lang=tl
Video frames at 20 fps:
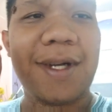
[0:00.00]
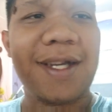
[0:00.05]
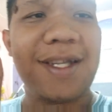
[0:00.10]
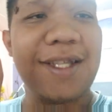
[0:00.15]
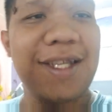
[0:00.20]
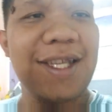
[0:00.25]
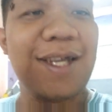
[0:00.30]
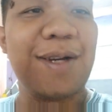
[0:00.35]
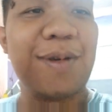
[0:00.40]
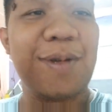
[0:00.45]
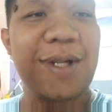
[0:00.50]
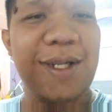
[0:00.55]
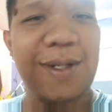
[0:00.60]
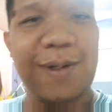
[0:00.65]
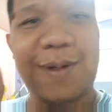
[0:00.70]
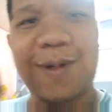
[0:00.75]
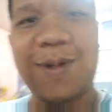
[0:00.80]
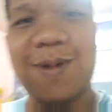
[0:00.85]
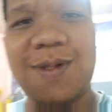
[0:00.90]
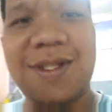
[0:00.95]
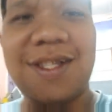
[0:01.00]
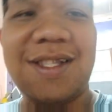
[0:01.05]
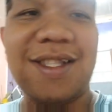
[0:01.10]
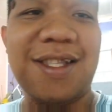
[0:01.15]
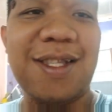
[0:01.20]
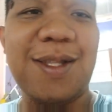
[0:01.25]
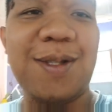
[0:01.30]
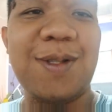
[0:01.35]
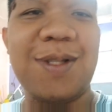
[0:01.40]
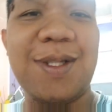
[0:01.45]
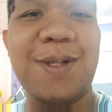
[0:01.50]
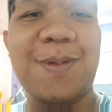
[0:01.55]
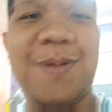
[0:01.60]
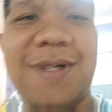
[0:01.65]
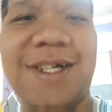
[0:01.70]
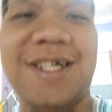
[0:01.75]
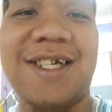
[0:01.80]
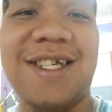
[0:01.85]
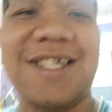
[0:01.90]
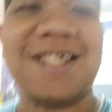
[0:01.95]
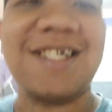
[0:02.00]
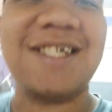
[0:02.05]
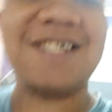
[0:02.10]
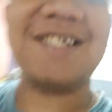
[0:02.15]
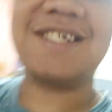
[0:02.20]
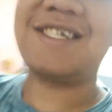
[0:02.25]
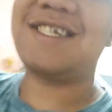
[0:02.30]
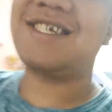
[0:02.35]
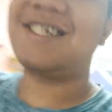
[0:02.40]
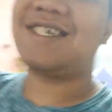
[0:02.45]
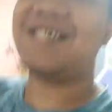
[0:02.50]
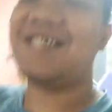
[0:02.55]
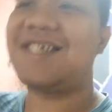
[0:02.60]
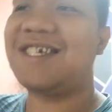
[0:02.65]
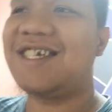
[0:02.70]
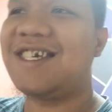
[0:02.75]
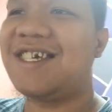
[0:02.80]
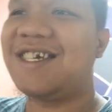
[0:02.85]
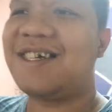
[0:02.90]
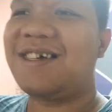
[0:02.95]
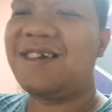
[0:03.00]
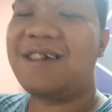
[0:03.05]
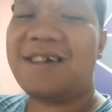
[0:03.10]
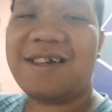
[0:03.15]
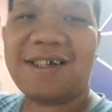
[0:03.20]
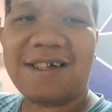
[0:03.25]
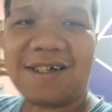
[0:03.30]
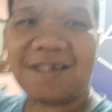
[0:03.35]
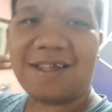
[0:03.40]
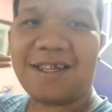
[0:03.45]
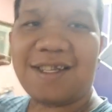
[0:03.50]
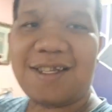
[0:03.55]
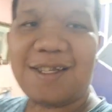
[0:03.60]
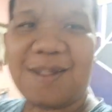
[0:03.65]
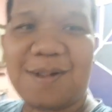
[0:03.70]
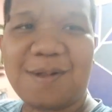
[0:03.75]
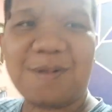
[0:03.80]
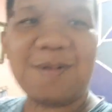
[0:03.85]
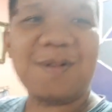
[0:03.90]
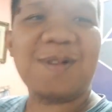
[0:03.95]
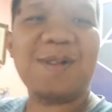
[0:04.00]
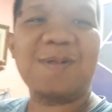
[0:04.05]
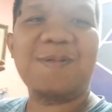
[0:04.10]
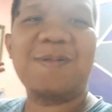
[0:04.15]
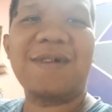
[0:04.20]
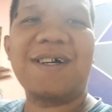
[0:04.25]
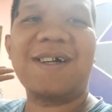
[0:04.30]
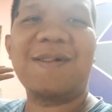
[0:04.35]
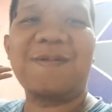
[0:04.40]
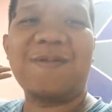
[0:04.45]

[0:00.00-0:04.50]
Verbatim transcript: pag hindi ako nagko-content dito sa bahay ganito yung mga